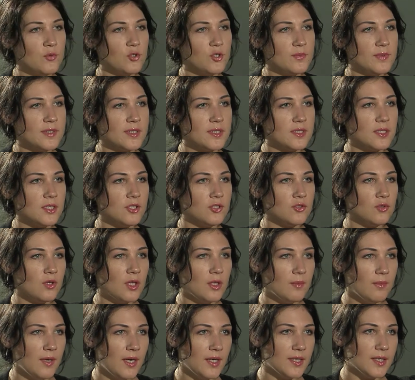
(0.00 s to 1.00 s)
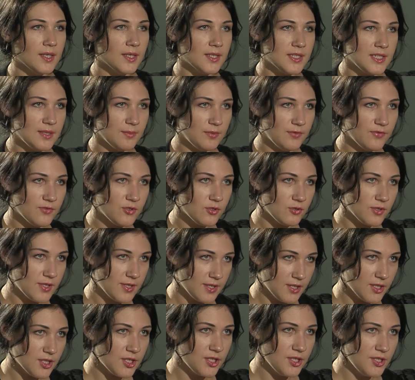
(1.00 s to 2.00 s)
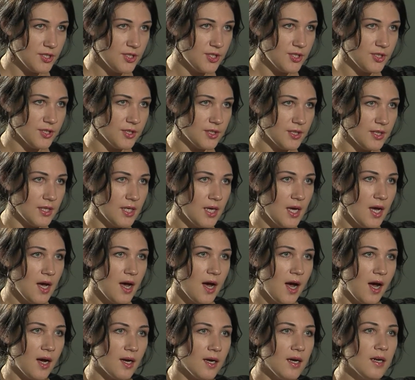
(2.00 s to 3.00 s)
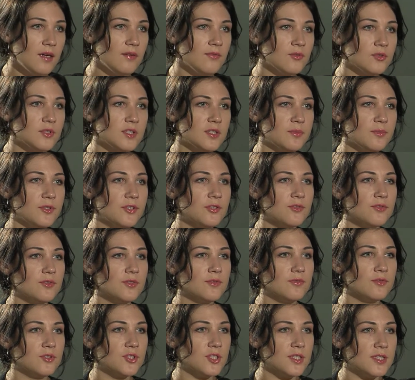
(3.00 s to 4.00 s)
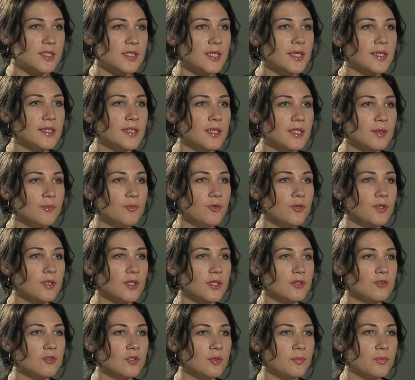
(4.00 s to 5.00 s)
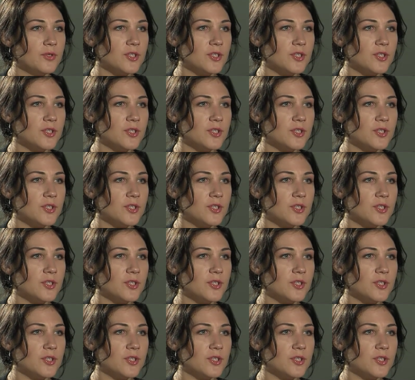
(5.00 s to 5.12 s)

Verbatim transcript: можем сказать, что Алма, она хотя бы взрослая женщина. А как вот себя чувствует шестилетний ребенок, который